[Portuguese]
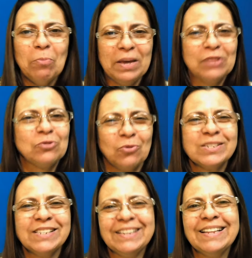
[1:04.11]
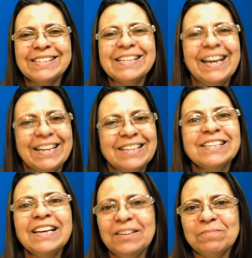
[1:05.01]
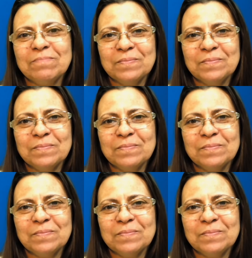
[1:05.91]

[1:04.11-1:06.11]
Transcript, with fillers: Pedro com certeza era assim.